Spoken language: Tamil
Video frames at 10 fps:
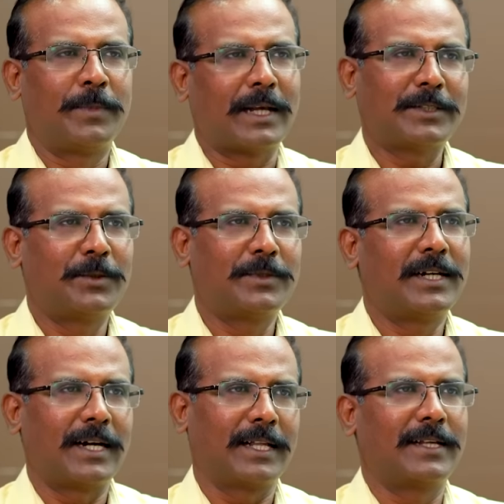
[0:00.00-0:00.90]

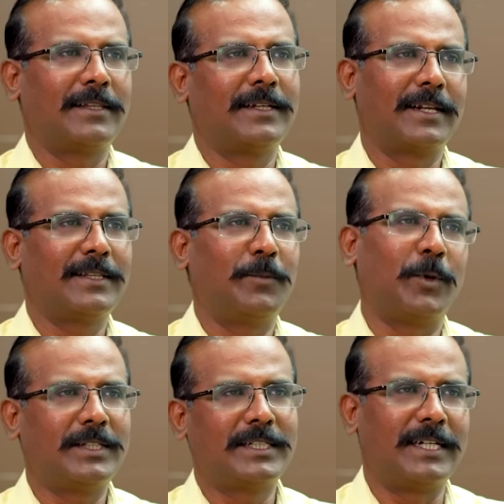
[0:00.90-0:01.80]
ப்ராஸ்டியூஷன் நடக்கிறதுன்றது
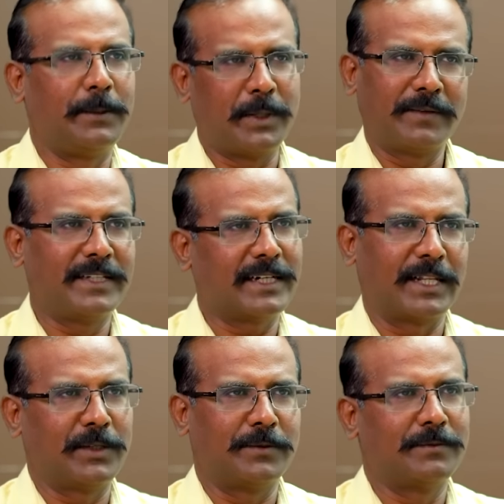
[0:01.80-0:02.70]
போலீஸுக்கு டிப் ஆஃப் தான்
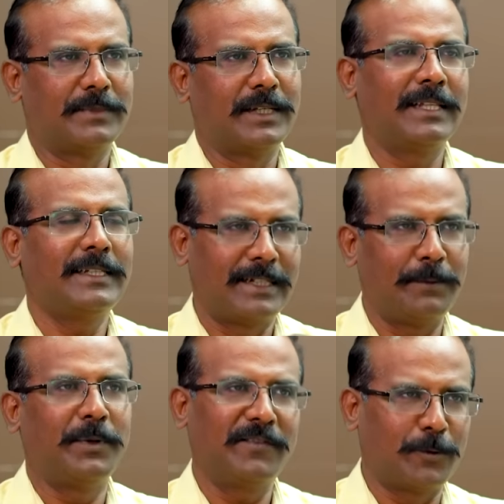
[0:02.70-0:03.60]
கிடைக்கும் அது
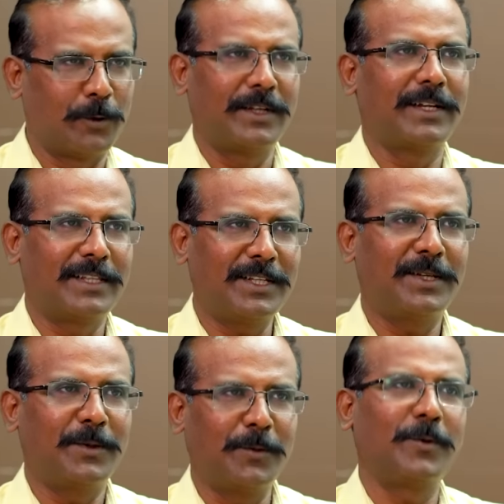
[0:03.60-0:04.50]
டிப் ஆஃப் கொடுக்கறது
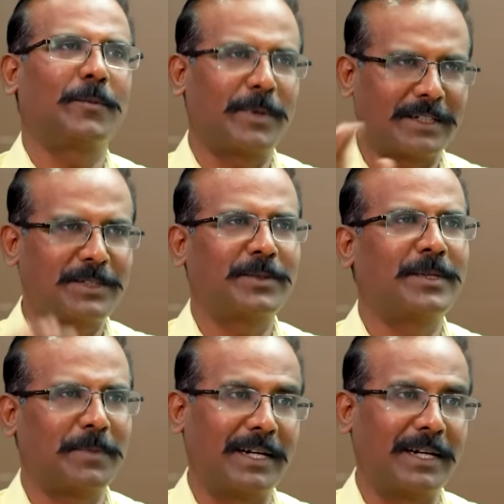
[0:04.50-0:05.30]
ஒரு ப்ராஸ்டியூஷன்